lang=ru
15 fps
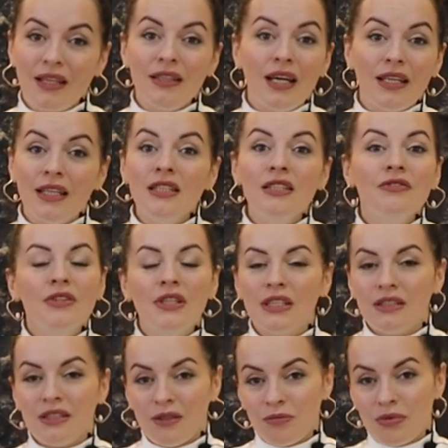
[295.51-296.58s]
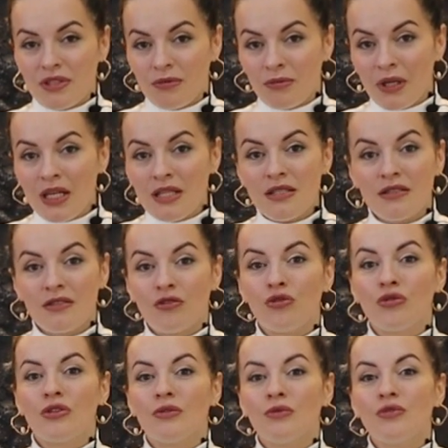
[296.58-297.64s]
Да, я не выглядела безобразно за
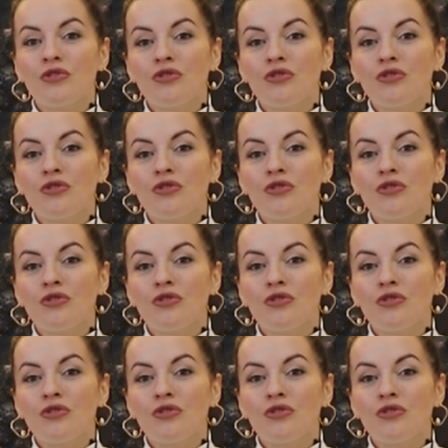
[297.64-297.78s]
счет того,